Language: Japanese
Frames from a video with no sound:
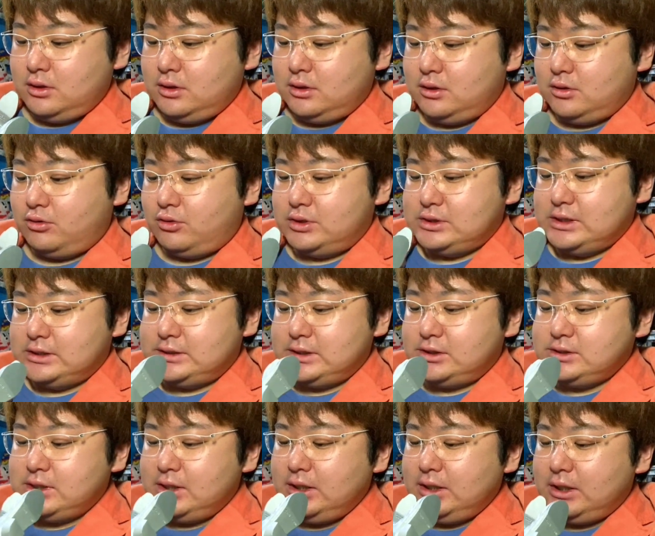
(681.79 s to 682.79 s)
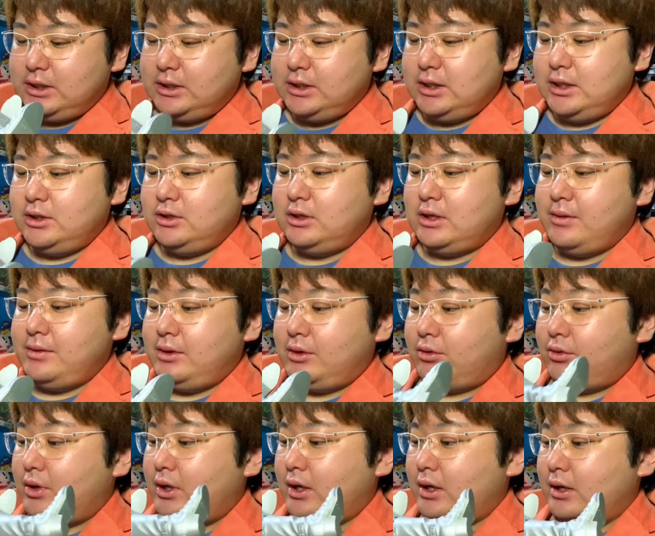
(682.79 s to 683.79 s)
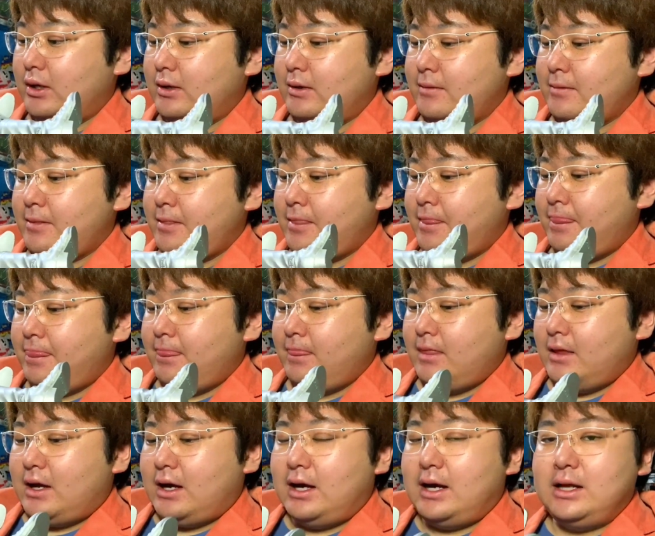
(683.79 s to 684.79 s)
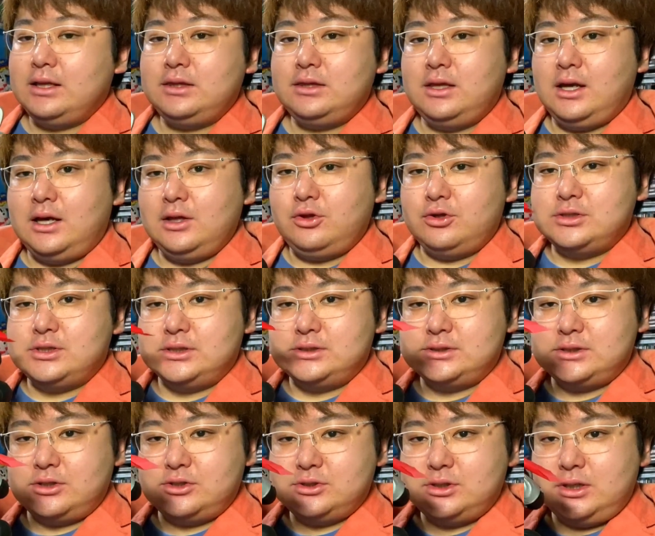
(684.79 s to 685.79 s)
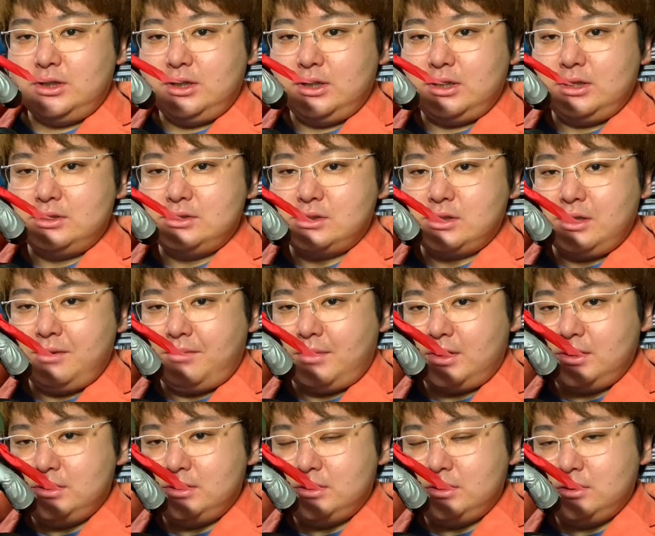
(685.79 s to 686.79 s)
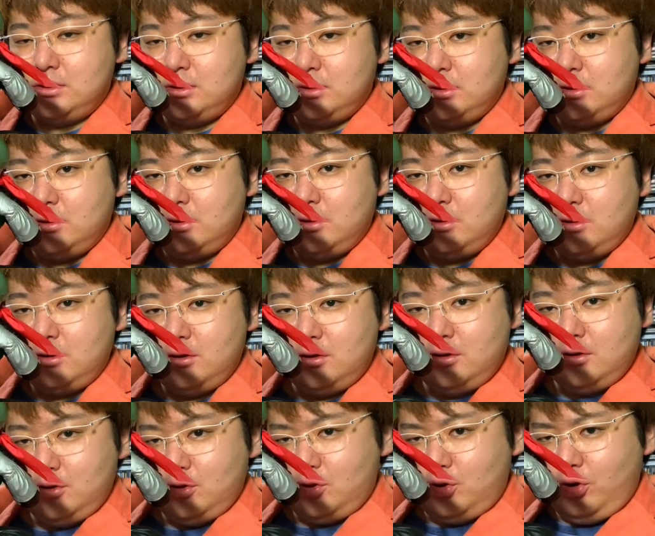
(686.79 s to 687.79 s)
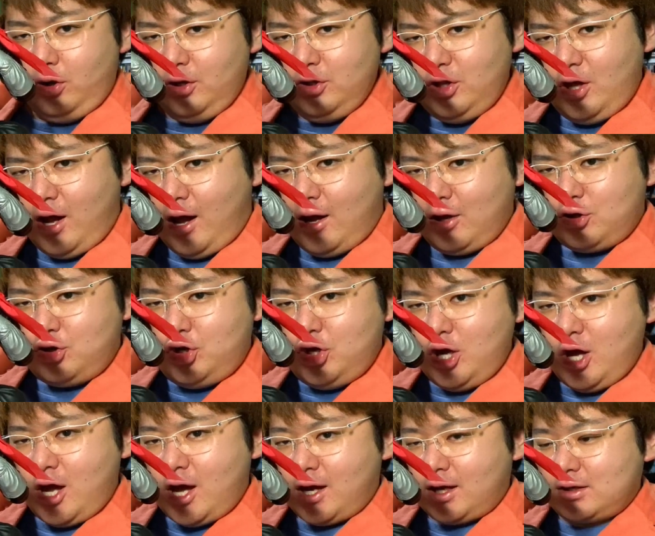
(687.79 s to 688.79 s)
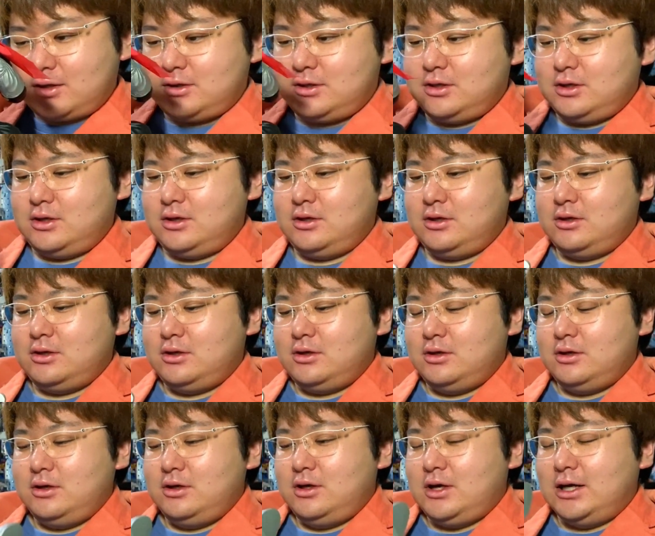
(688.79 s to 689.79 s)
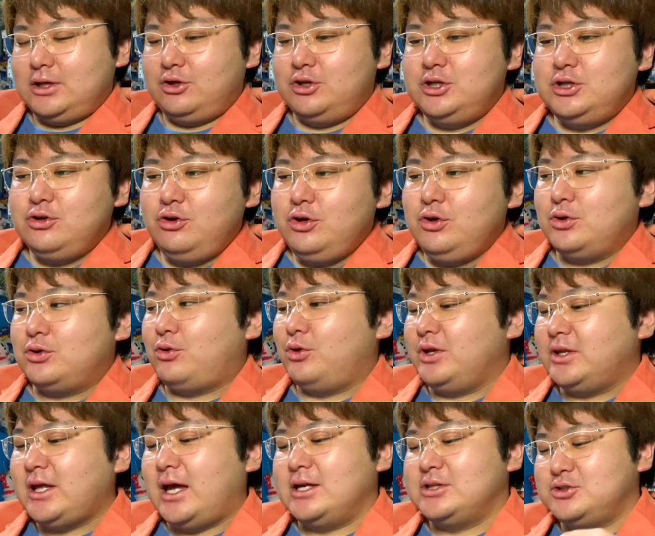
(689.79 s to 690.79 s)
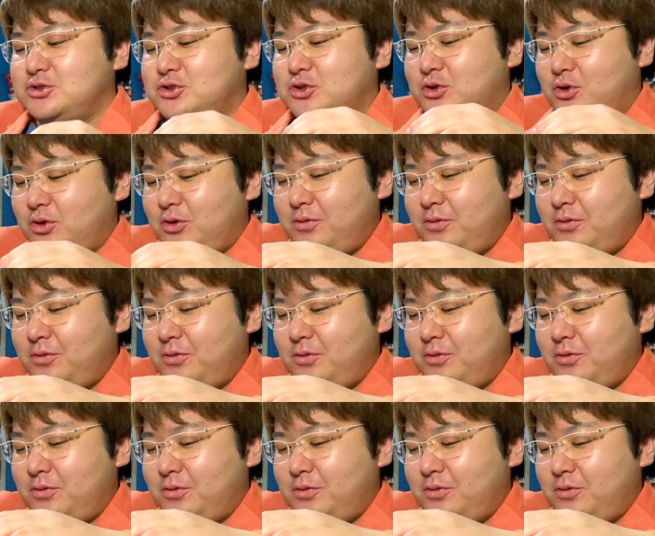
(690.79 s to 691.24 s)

うん、これ接着剤でやんなきゃダメだな、俺。洗った後接着剤でつけます。ライダーキック。あと、匂いを取りたい、ちょっと。